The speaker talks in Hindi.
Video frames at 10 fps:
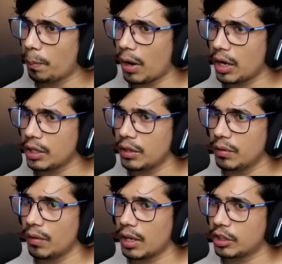
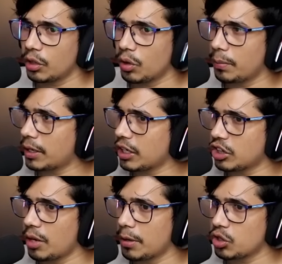भाई वहाँ देखो एक बार क्या
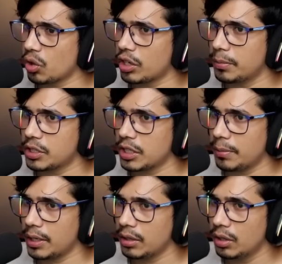धमा चौकड़ी मच रही
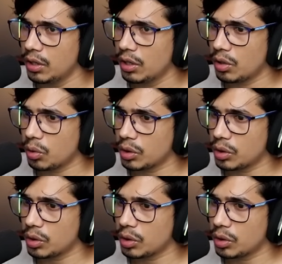है भाई रुको